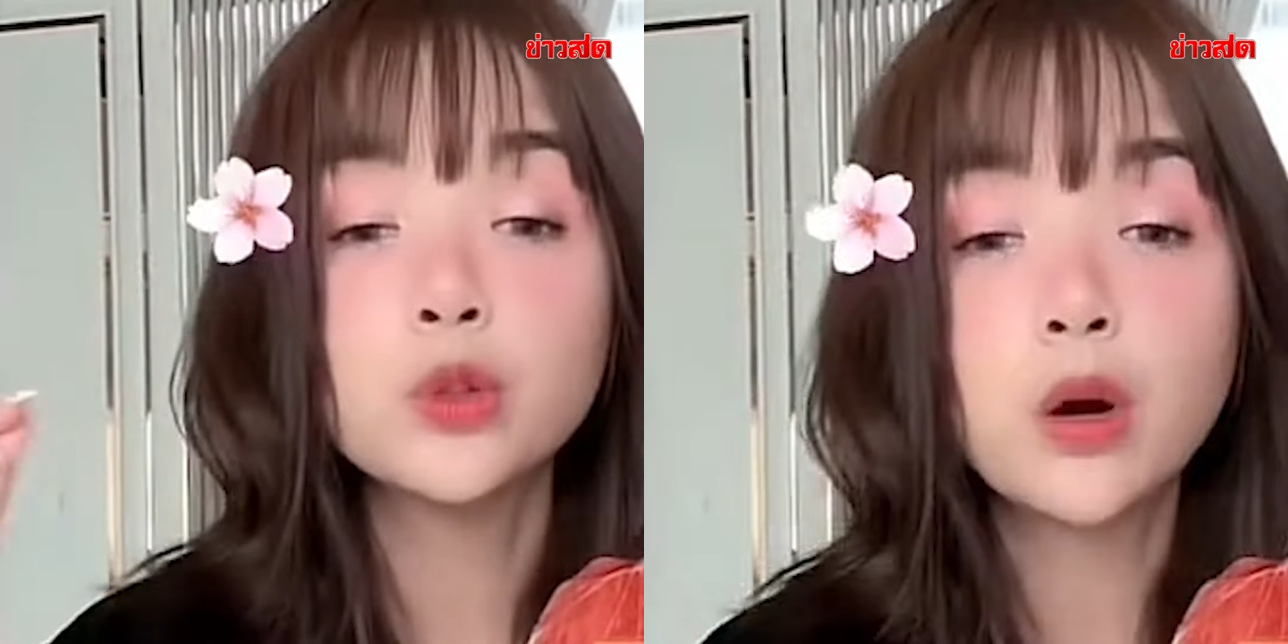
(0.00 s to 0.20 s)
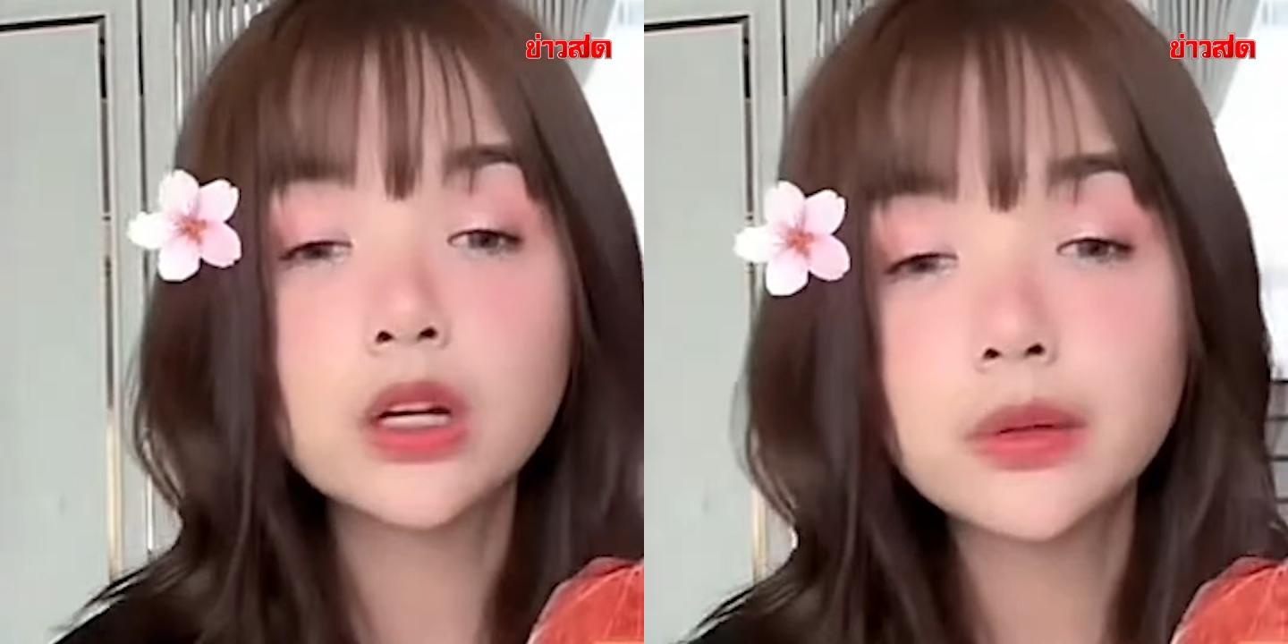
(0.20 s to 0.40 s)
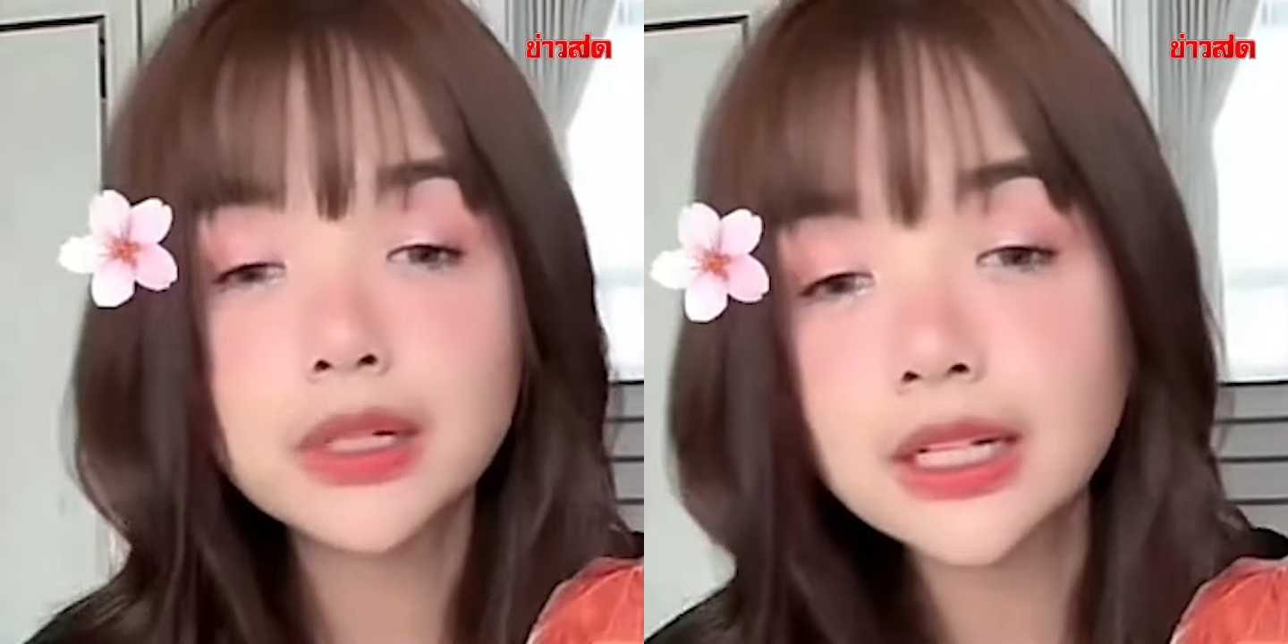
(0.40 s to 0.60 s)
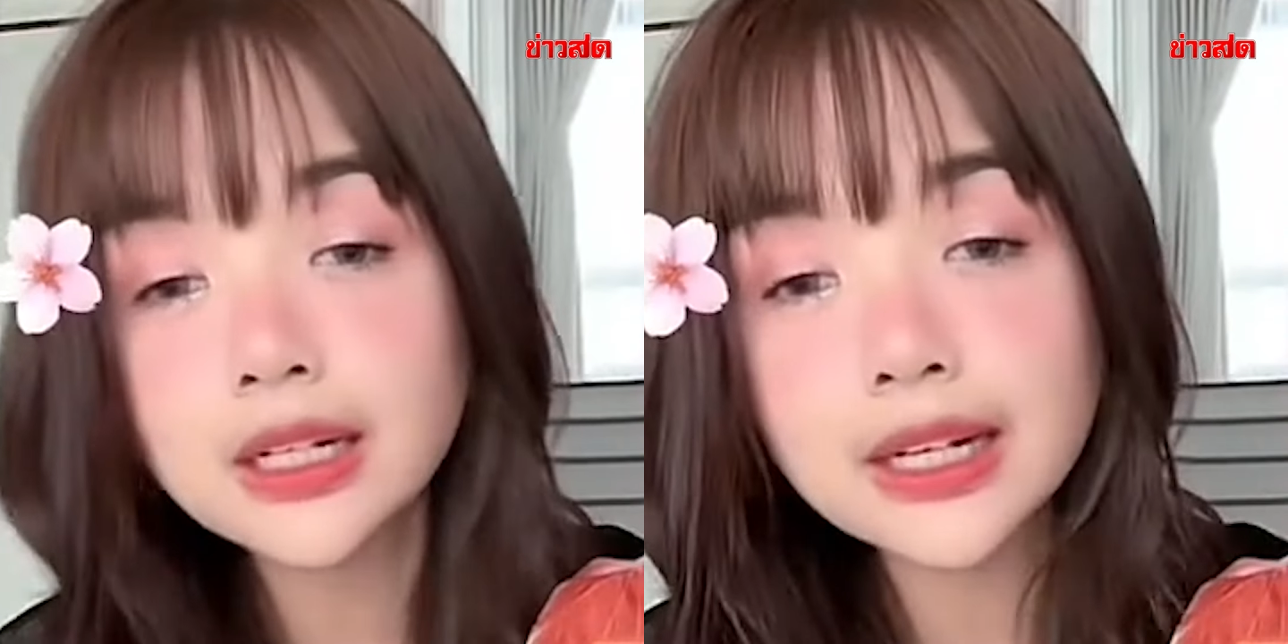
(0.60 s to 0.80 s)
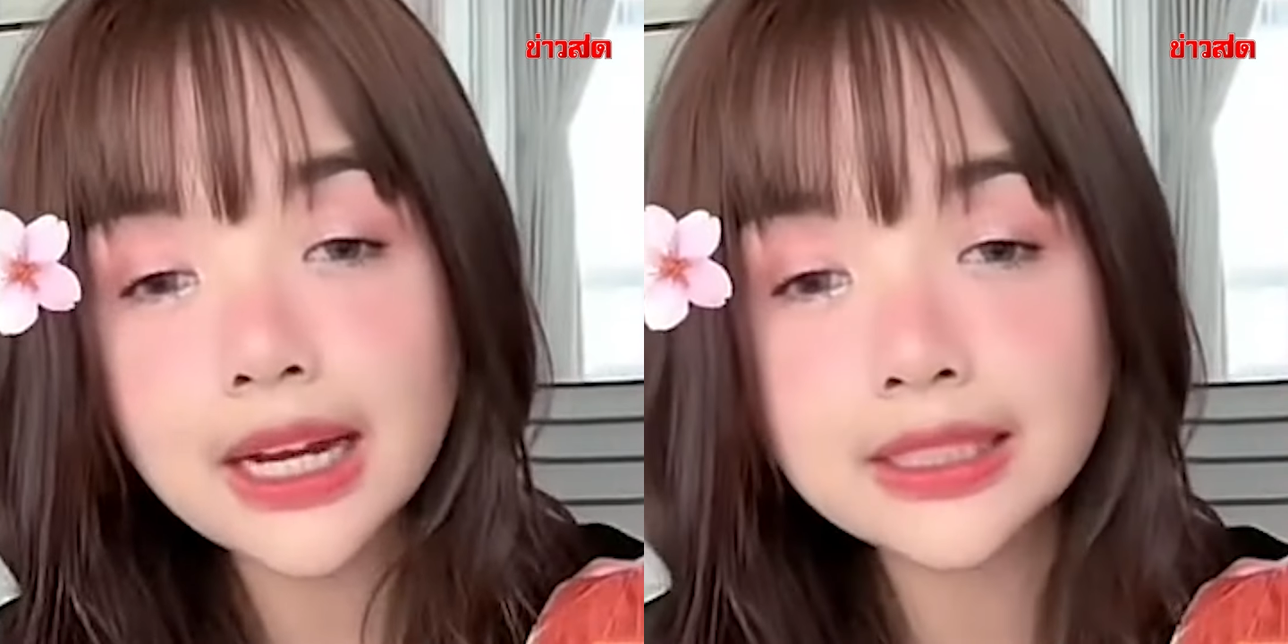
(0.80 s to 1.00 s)
หนูบอกเลยว่า
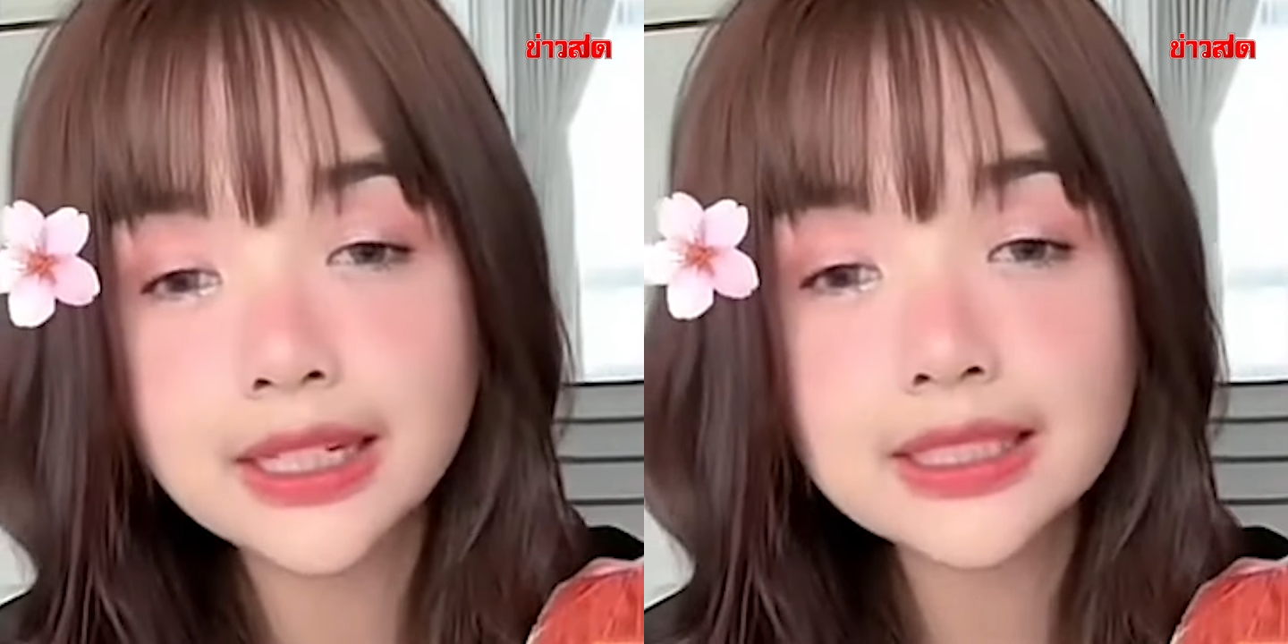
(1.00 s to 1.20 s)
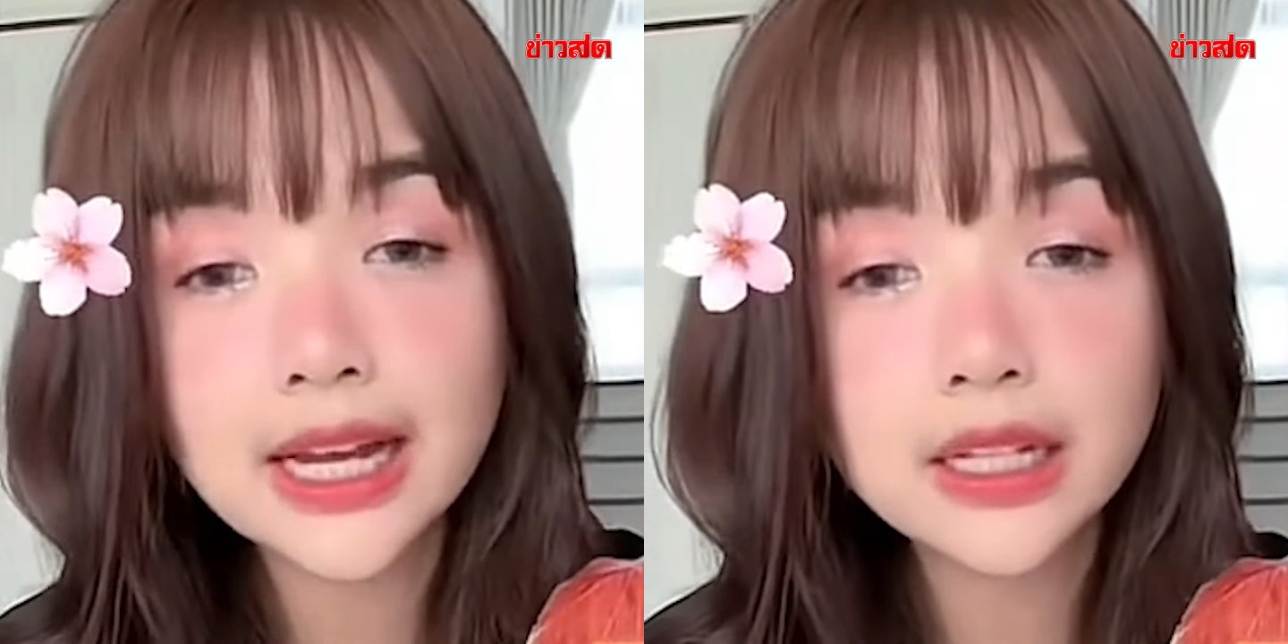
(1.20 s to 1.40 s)
ถ้าเรื่องการใช้